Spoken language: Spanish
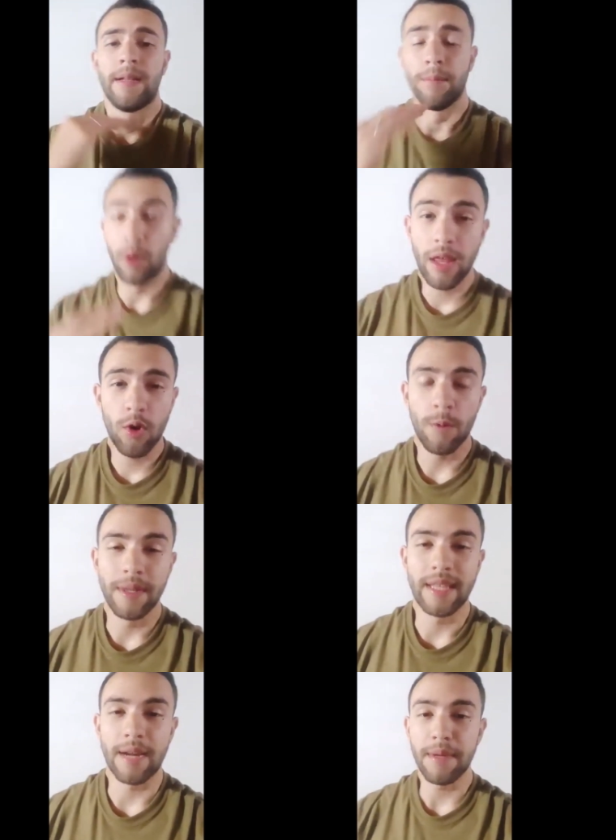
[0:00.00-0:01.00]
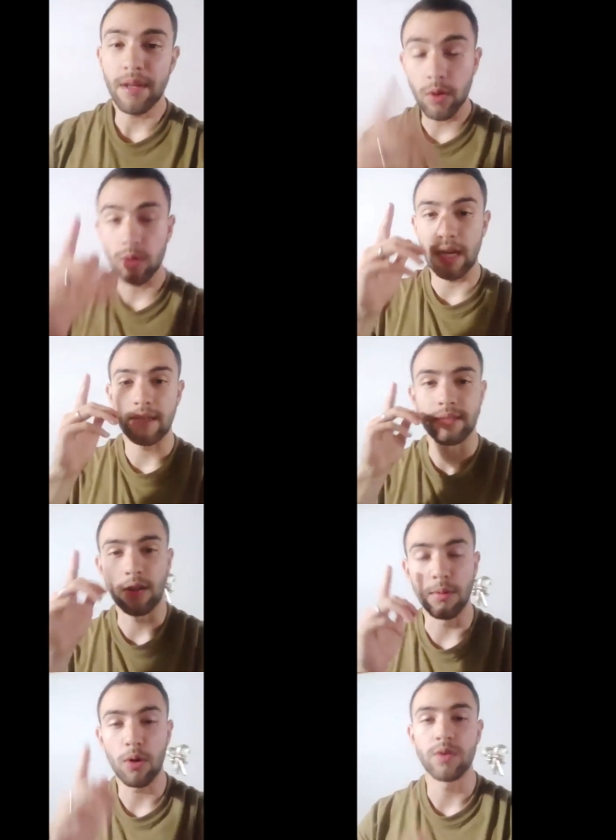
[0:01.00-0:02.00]
Voy a documentar mi ruta de
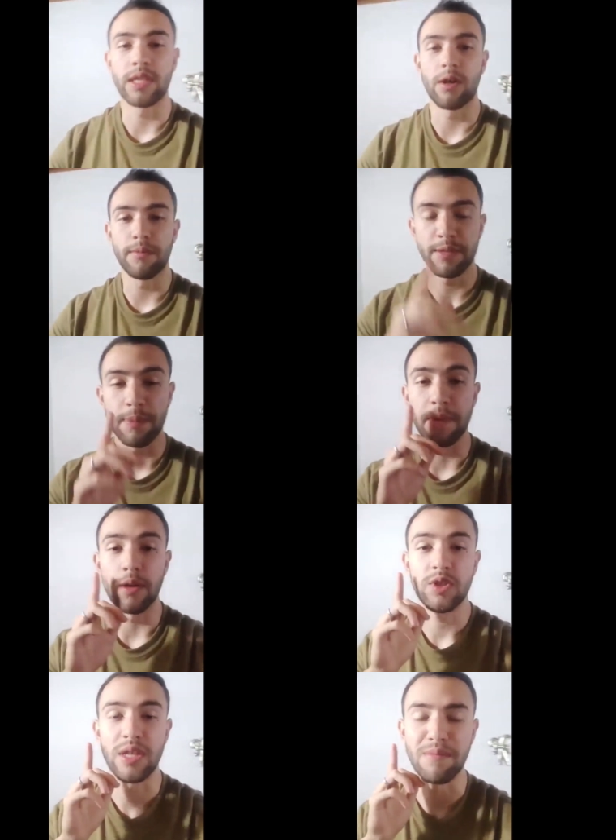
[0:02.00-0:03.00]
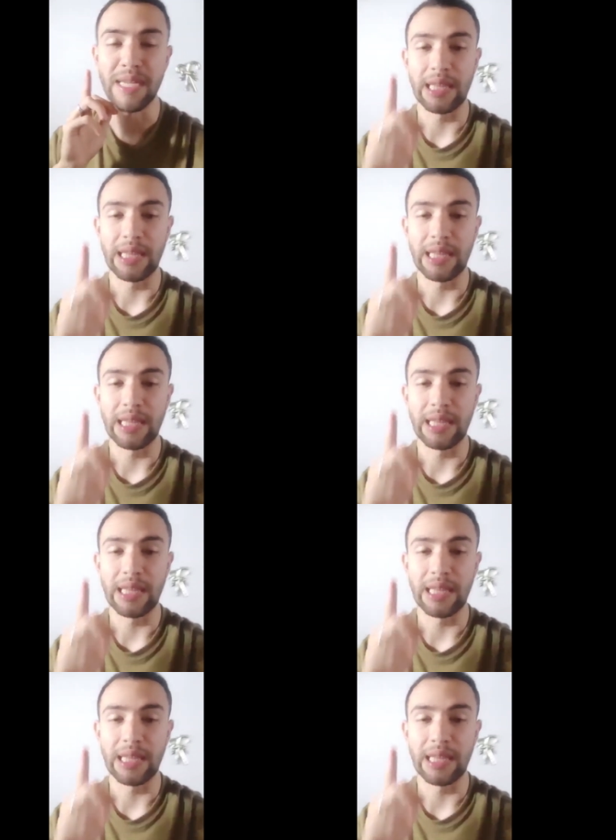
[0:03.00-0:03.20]
cómo consigo mis primeros 100 mil